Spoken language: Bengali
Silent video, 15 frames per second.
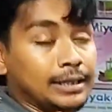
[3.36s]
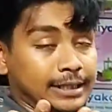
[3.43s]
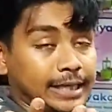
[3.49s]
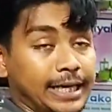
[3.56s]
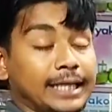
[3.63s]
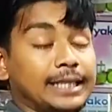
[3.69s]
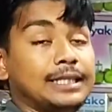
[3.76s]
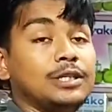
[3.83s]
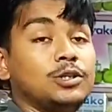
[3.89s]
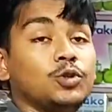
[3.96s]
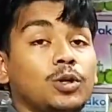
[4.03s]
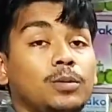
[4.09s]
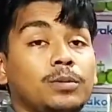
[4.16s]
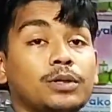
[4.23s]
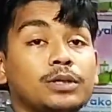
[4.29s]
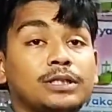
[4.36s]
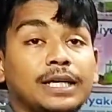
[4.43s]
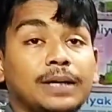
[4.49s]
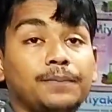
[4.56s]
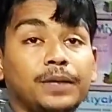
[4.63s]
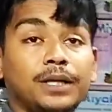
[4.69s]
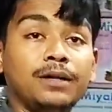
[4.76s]
সেক্ষেত্রে চলবে হচ্ছে
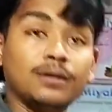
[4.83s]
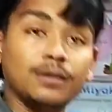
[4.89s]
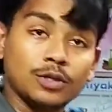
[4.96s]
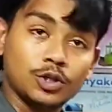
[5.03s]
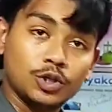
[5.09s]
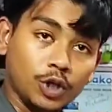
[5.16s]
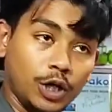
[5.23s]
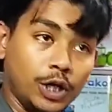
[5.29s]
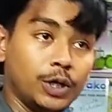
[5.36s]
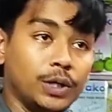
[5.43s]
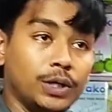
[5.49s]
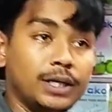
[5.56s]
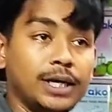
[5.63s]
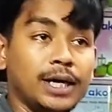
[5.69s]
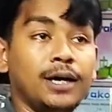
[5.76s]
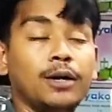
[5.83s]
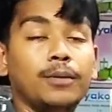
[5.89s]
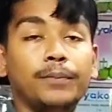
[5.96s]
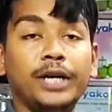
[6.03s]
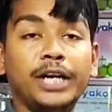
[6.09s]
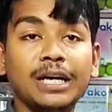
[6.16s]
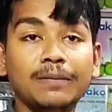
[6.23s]
আপনার ছয় ঘন্টা
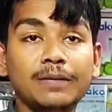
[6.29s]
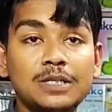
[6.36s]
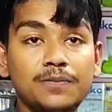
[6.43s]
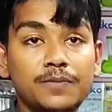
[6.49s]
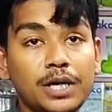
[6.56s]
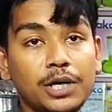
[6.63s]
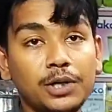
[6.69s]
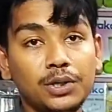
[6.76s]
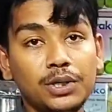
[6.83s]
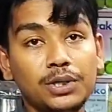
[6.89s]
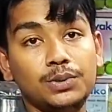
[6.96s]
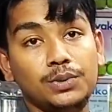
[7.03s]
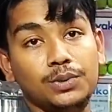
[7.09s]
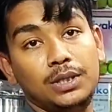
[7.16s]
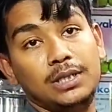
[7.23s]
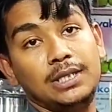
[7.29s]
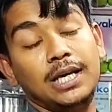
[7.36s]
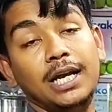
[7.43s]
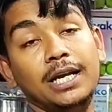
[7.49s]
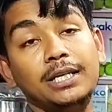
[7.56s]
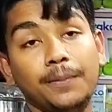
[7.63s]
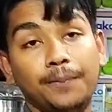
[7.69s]
মিডিয়াম স্পিডে যদি যদি
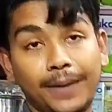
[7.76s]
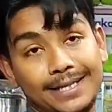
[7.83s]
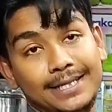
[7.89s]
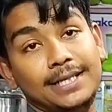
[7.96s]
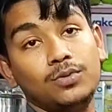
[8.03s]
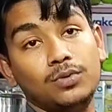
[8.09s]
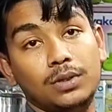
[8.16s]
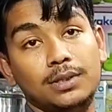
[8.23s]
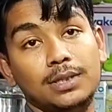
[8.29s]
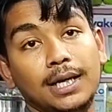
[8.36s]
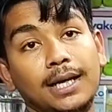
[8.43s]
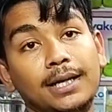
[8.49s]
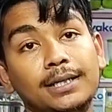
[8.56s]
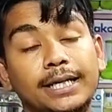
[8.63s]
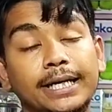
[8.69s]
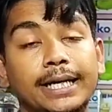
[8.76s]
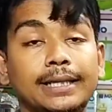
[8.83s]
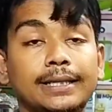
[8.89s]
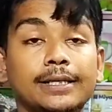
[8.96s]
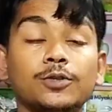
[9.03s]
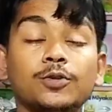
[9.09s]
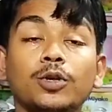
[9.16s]
চালান যে পাঁচে যদি চালান
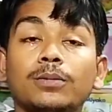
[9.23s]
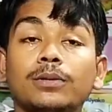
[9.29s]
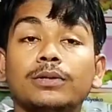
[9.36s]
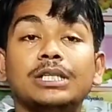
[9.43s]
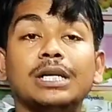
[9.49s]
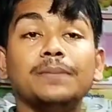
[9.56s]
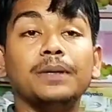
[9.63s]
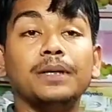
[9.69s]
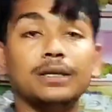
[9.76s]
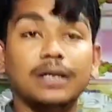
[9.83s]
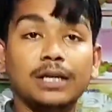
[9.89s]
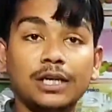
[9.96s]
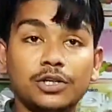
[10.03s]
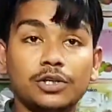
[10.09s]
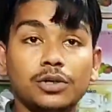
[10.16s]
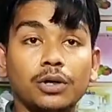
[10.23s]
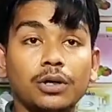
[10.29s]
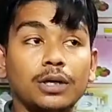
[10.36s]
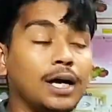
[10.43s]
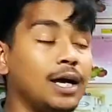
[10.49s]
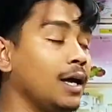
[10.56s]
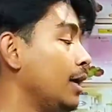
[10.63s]
সেক্ষেত্রে চলবে হচ্ছে আপনার তিরিশ
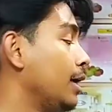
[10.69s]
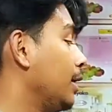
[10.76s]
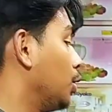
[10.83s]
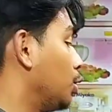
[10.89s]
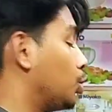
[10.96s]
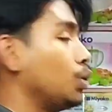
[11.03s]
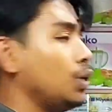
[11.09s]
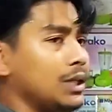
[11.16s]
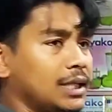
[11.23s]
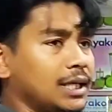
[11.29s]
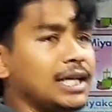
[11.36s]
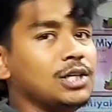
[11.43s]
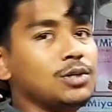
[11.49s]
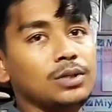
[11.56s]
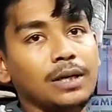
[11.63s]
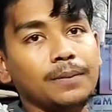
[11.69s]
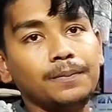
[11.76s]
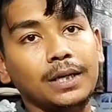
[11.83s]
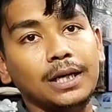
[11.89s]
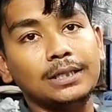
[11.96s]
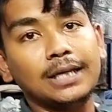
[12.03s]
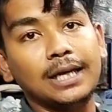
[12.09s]
ঘন্টা দুই তিনে যদি
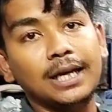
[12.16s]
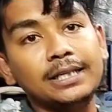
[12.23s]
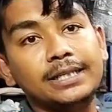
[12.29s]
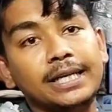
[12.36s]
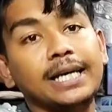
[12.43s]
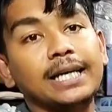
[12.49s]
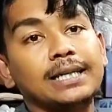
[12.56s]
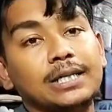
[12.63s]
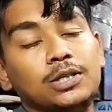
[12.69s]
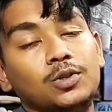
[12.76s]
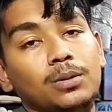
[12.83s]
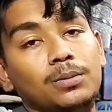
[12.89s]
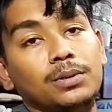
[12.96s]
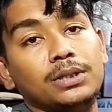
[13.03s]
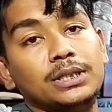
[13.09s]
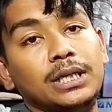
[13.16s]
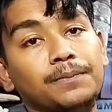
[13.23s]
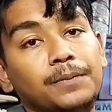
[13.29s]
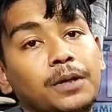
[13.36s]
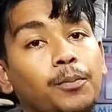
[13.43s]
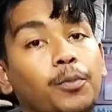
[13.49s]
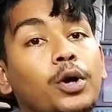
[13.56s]
আপনারা চালান সেক্ষেত্রে চলবে হচ্ছে
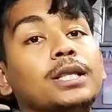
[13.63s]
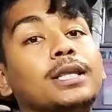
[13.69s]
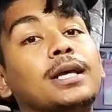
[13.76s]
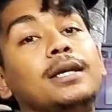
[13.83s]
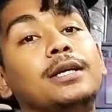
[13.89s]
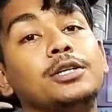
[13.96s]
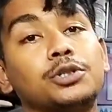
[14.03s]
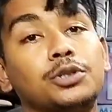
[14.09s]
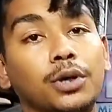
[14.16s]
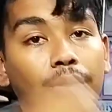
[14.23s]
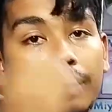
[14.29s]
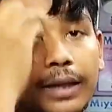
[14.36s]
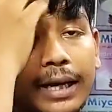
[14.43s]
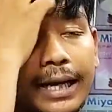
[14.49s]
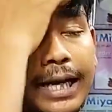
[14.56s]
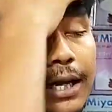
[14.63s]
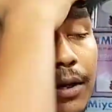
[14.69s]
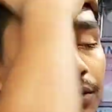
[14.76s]
আপনার পঁয়তাল্লিশ ঘন্টা এই